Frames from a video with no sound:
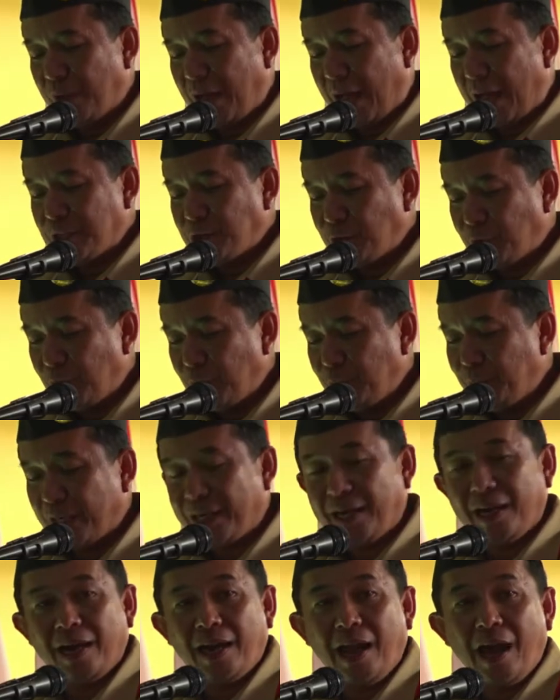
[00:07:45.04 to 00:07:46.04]
Kak Azrul
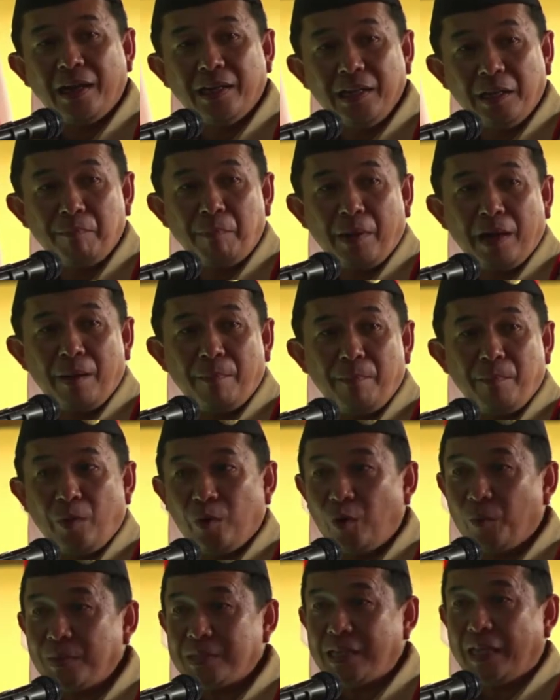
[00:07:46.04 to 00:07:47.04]
berkenan hadir pada
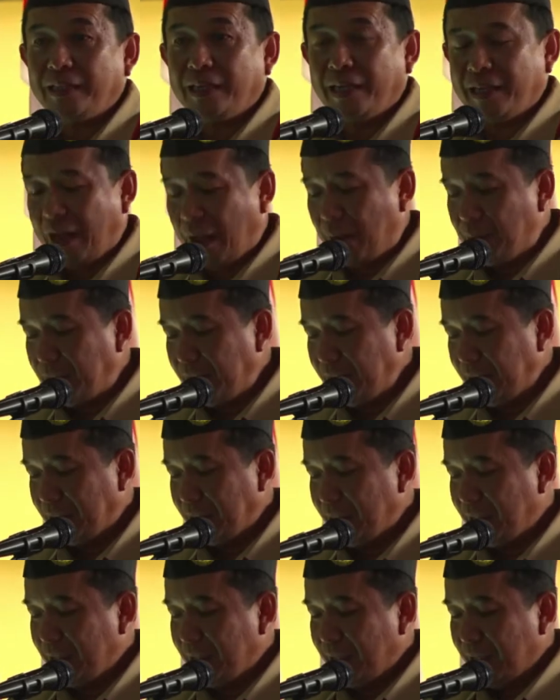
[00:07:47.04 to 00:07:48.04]
pondok pesantren kami
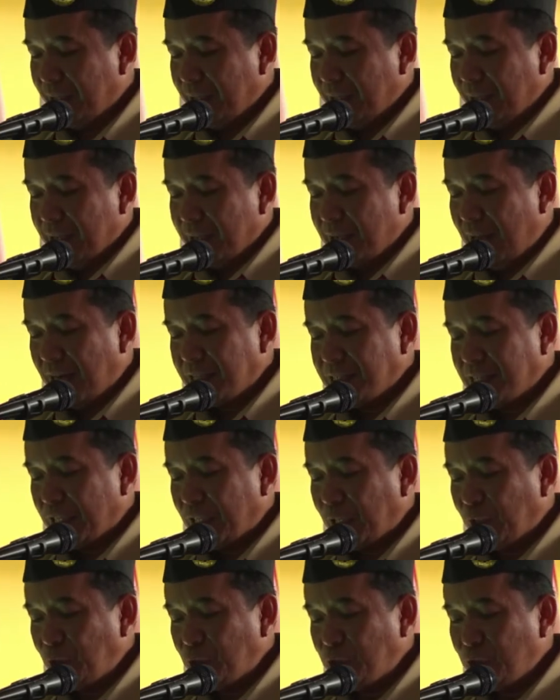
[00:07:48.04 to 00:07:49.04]
dan
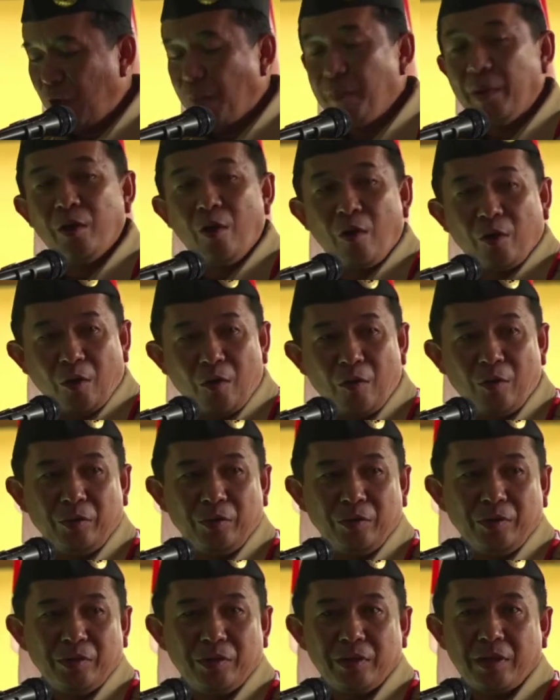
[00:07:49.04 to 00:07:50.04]
saat itu juga mendorong
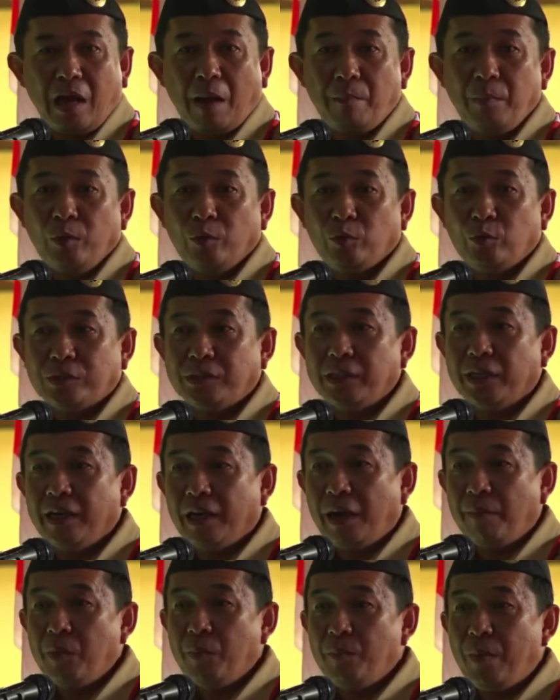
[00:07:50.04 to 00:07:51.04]
kami untuk
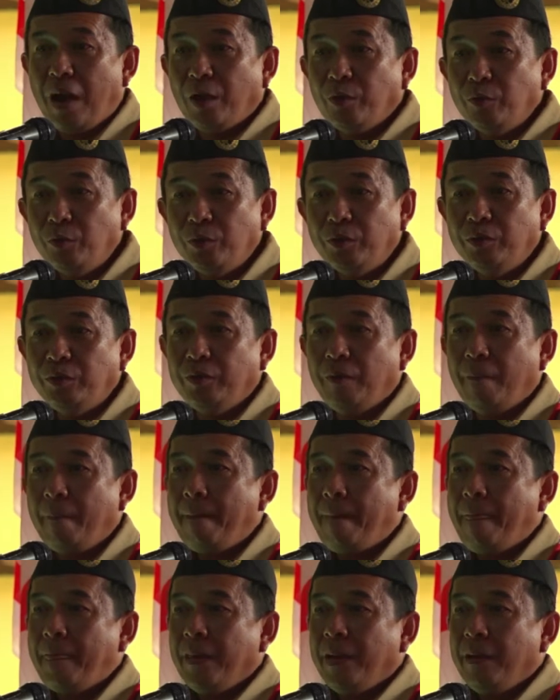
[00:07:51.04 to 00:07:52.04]
segera membangun
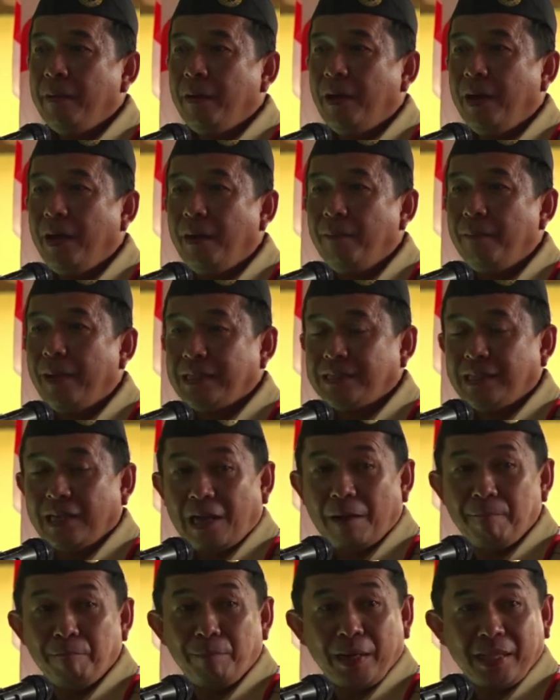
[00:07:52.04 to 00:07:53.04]
eh,
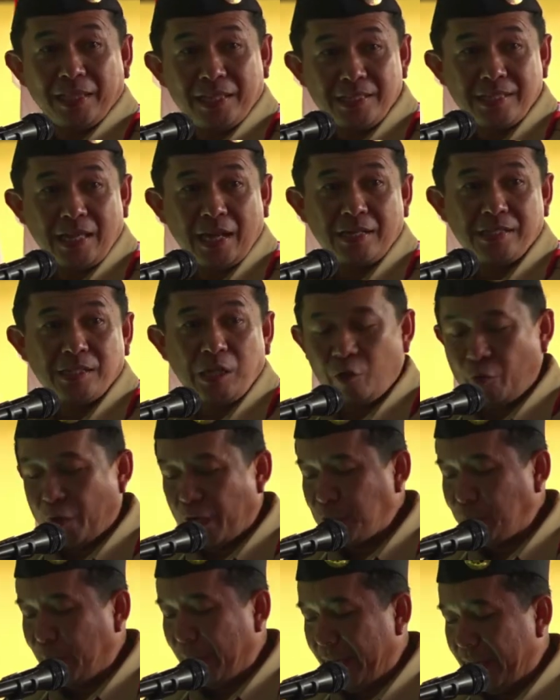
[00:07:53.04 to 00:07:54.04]
melaksanakan perintisan Sako
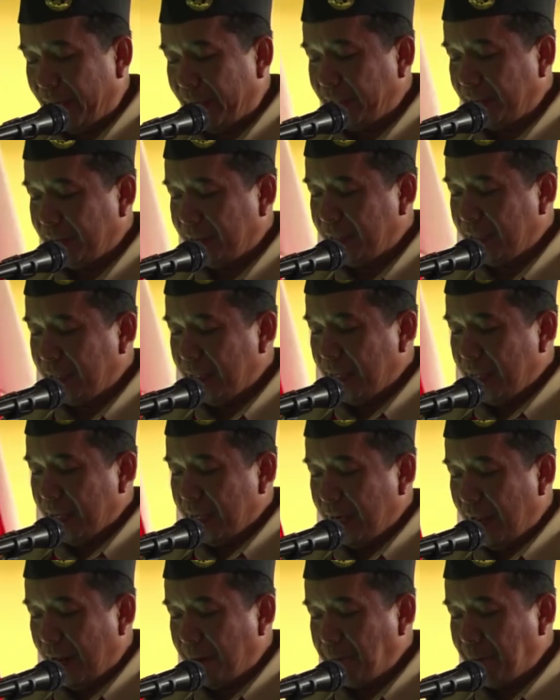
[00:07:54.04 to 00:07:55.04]
SPN.
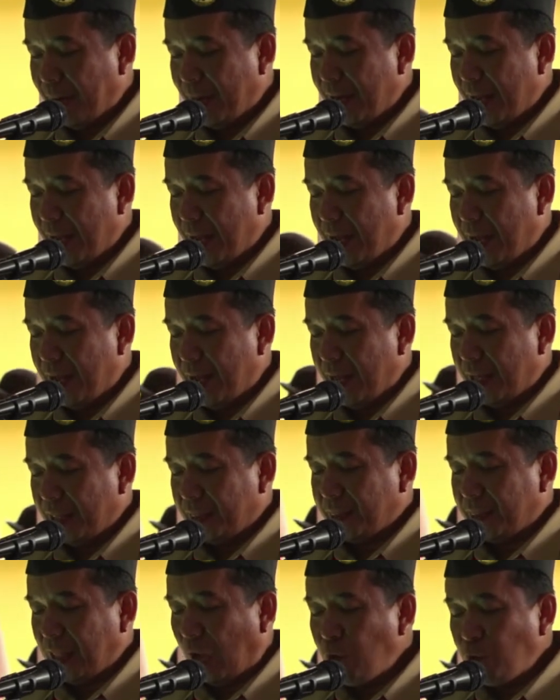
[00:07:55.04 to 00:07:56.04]
Dan pada
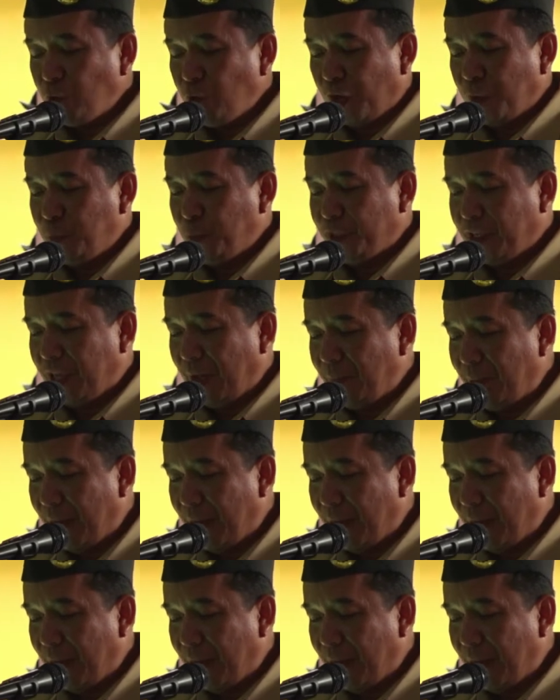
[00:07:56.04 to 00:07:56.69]
tahun 2013